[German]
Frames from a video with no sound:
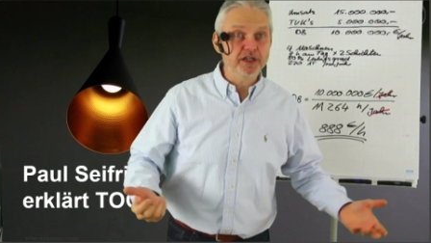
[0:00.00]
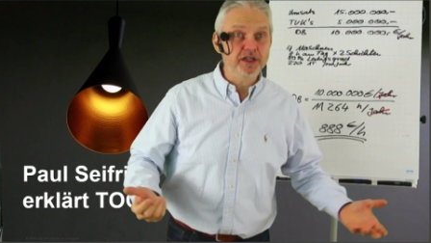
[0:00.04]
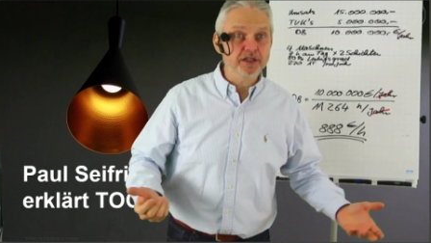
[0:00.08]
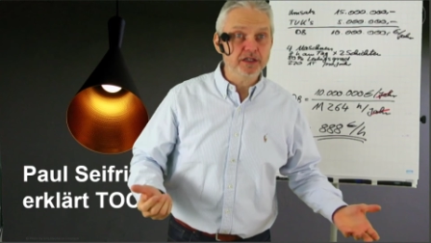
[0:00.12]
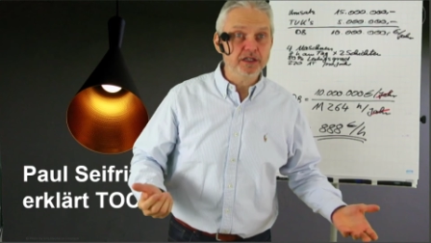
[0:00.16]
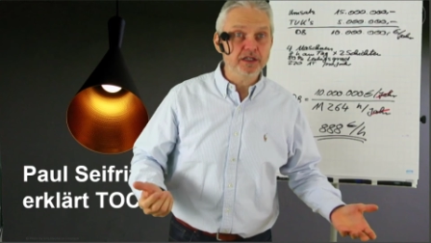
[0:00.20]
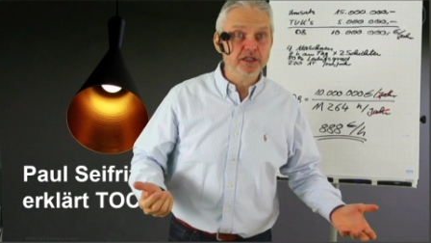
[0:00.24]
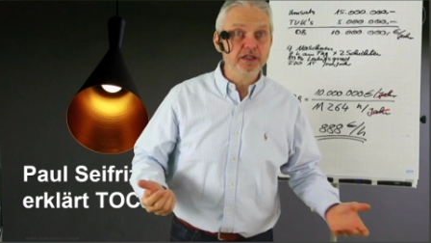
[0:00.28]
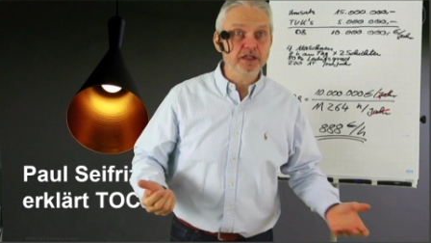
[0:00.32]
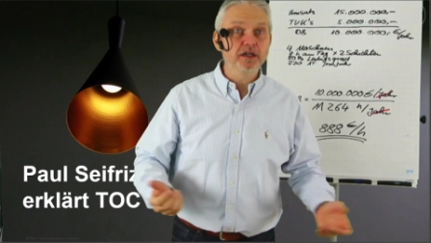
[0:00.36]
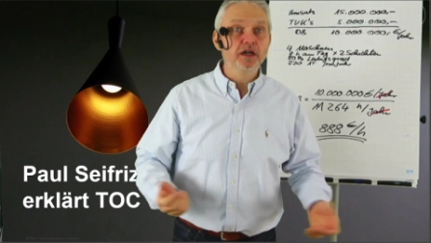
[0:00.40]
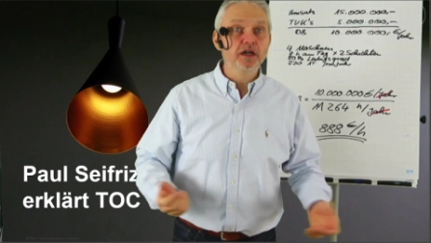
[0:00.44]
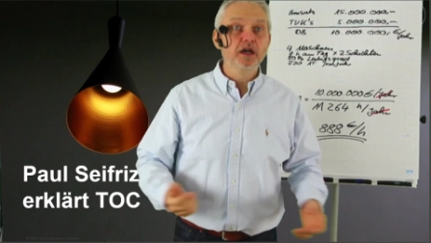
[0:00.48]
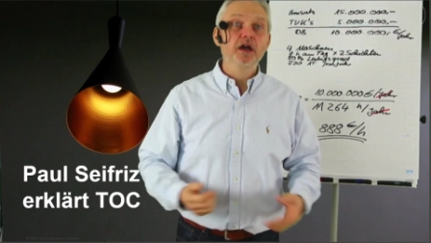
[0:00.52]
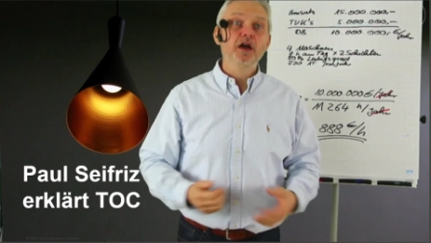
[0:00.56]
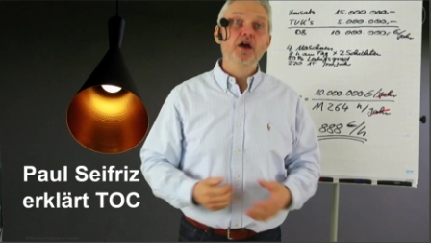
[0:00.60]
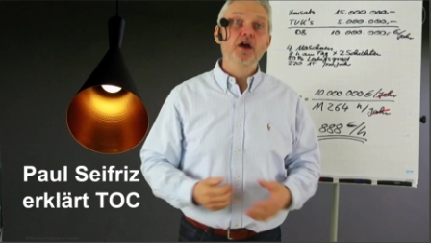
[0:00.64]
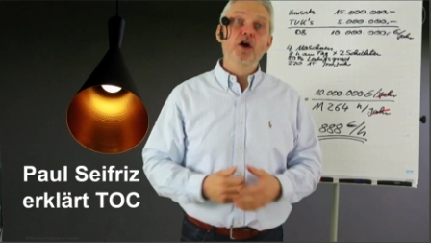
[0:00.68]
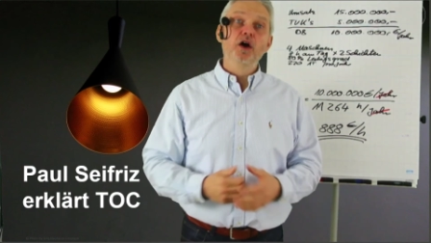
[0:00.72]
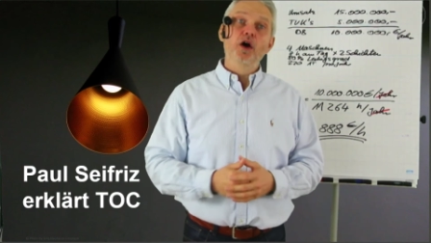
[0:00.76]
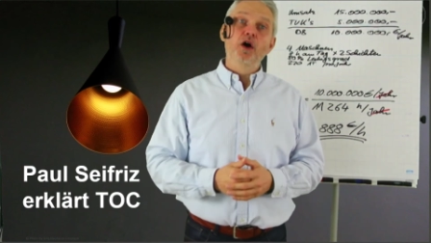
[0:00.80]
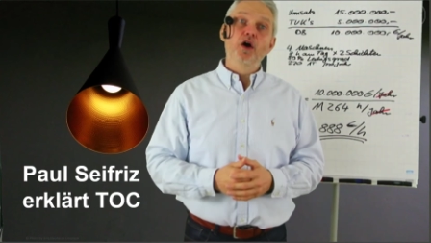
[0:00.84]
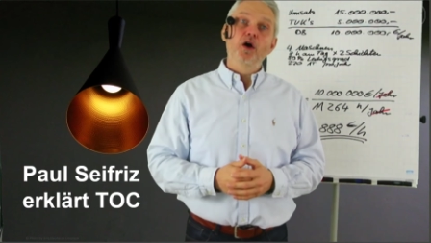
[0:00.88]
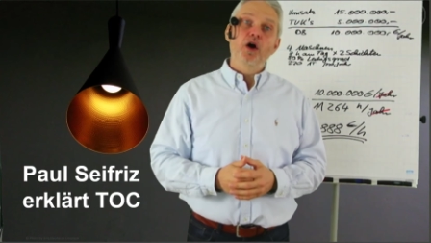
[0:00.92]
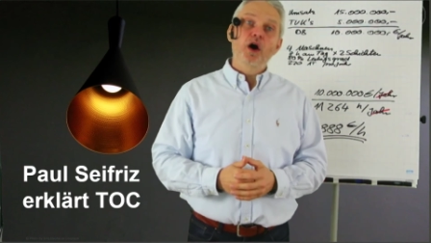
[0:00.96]
die?
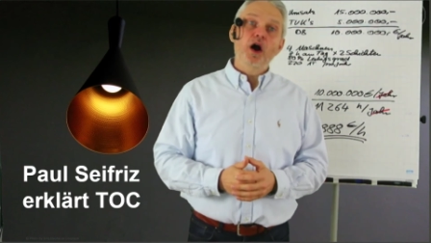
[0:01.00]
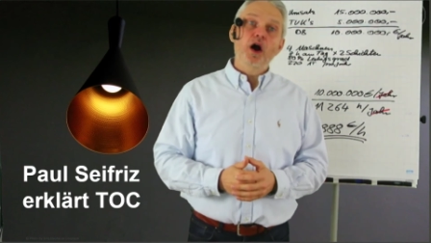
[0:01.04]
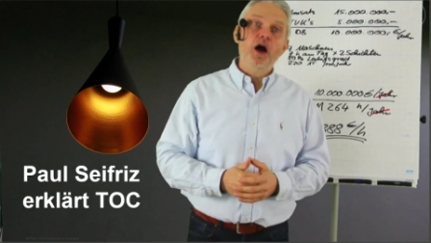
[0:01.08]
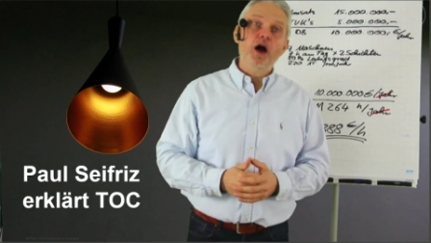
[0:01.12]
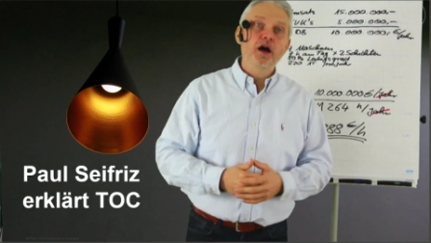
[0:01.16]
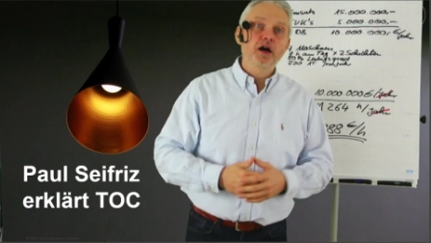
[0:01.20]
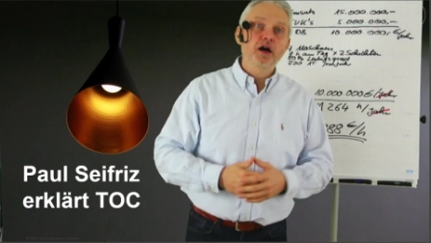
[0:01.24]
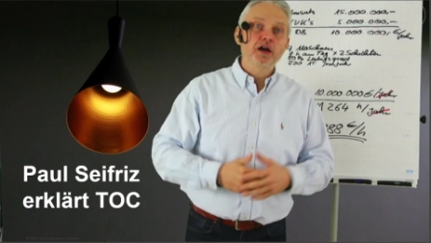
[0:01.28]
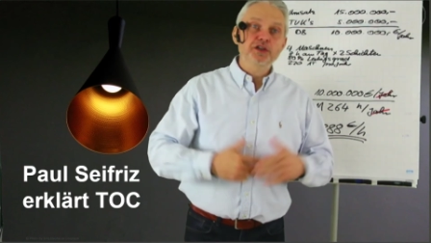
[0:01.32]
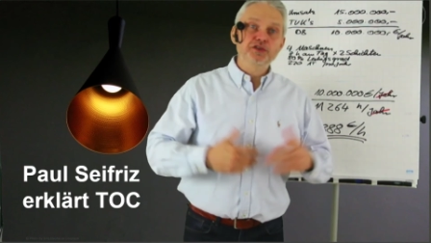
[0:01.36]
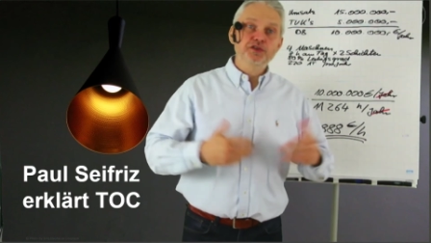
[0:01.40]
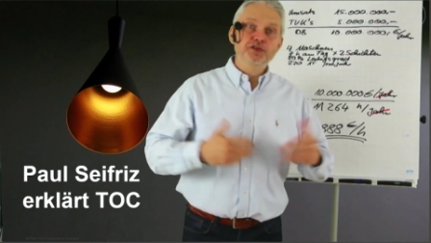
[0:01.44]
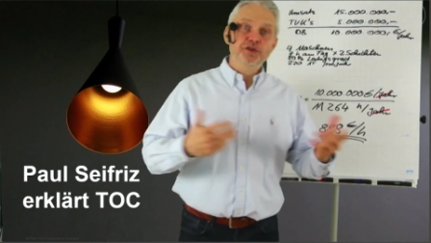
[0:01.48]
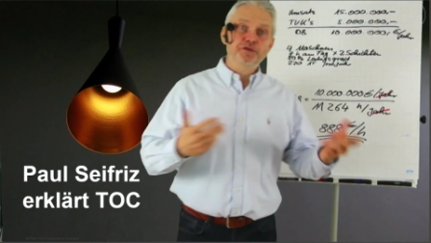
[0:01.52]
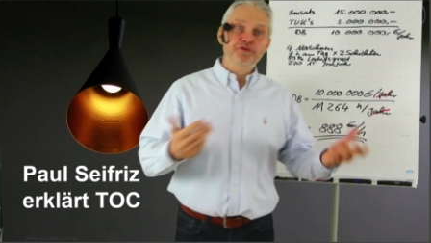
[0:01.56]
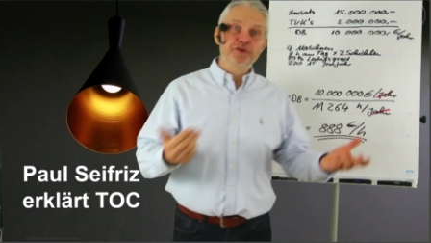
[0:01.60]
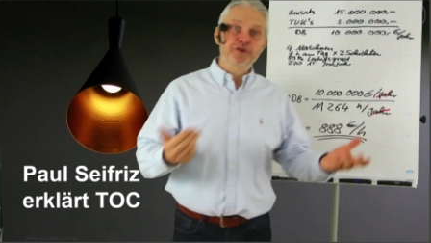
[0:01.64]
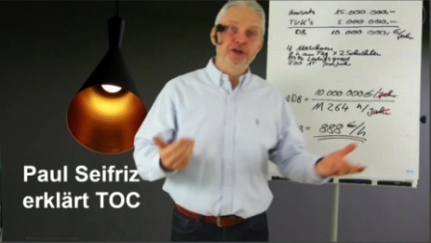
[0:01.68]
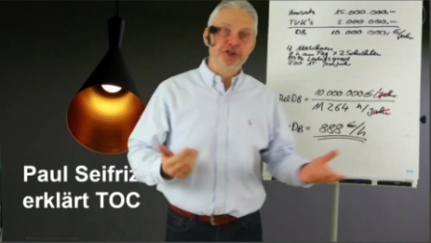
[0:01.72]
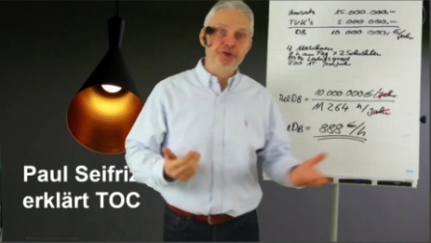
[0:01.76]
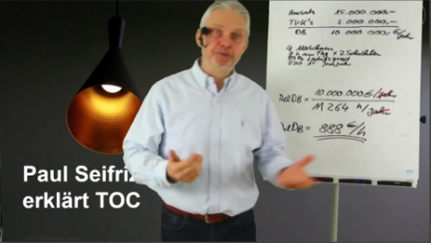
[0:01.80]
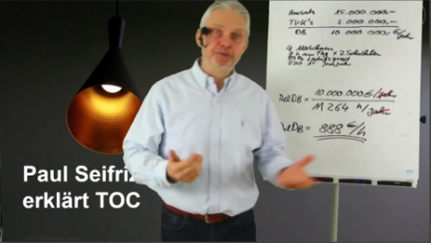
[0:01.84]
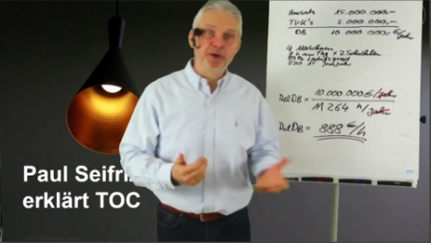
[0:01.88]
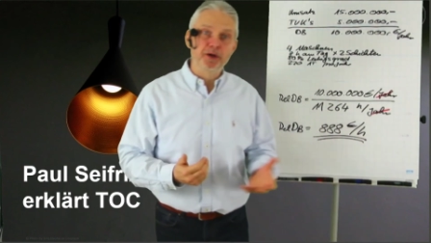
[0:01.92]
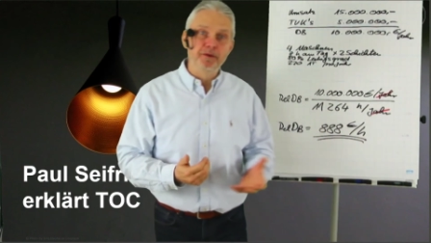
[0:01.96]
Ach, es ist
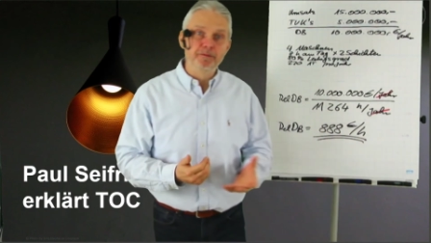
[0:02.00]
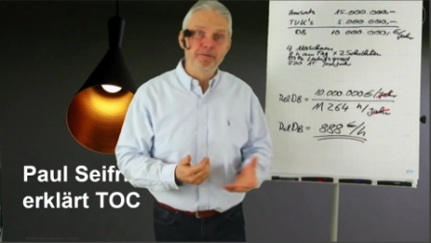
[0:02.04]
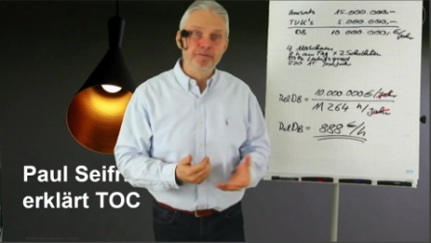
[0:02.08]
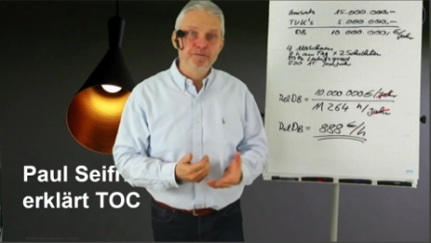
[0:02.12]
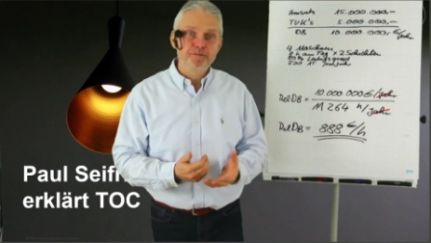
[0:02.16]
Vesper.